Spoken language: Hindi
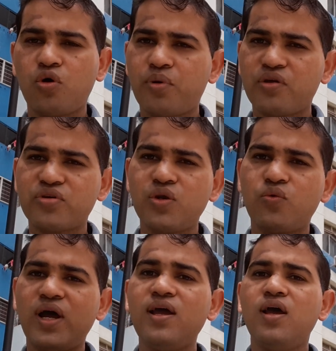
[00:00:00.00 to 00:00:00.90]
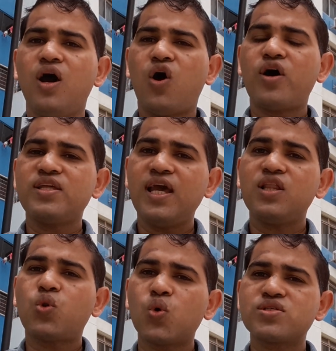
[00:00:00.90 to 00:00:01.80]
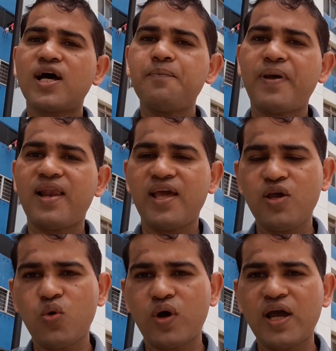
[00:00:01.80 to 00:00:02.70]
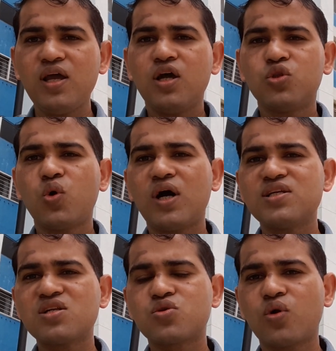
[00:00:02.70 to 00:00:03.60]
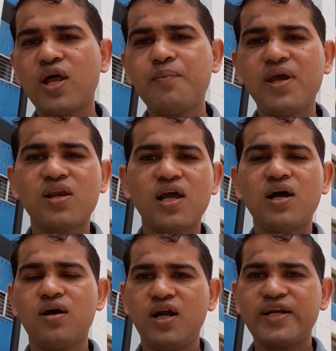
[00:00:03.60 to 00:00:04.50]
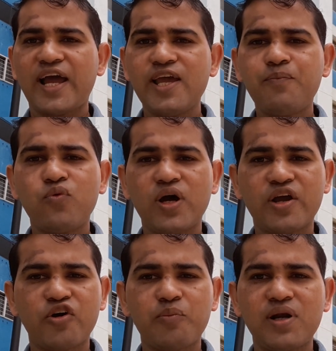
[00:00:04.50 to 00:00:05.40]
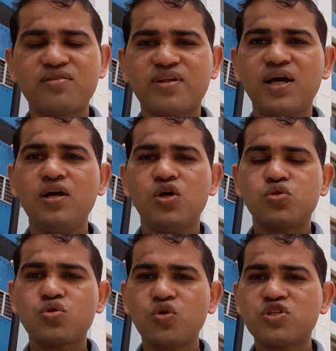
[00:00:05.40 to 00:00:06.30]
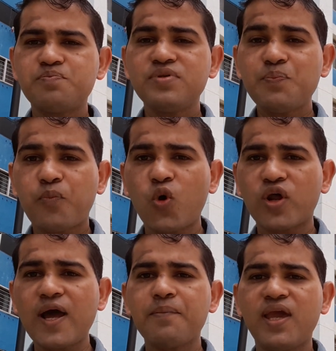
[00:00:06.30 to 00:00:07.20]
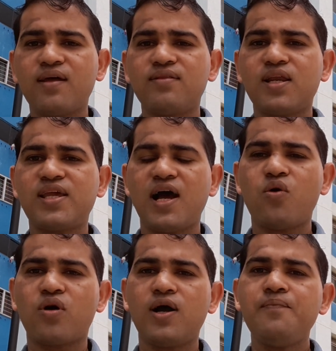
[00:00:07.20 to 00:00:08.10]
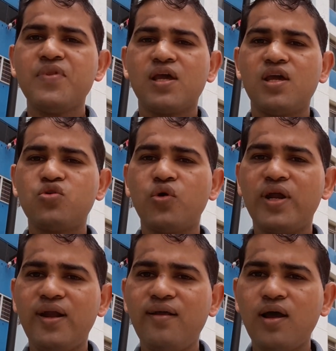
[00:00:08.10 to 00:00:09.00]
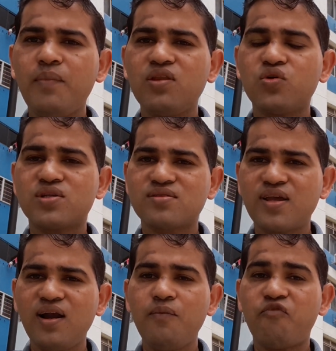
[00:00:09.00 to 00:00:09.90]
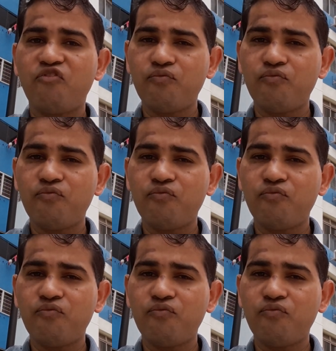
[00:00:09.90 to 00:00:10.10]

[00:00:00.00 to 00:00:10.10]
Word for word: कोलोब्रेशन हुआ है और ये दो साल पहले ही हुआ है 2016 में इनका टाइप हुआ है गवर्नमेंट्स का सो इस प्रोग्राम के अंदर क्या होगा कि जो इंडिया में जो स्किल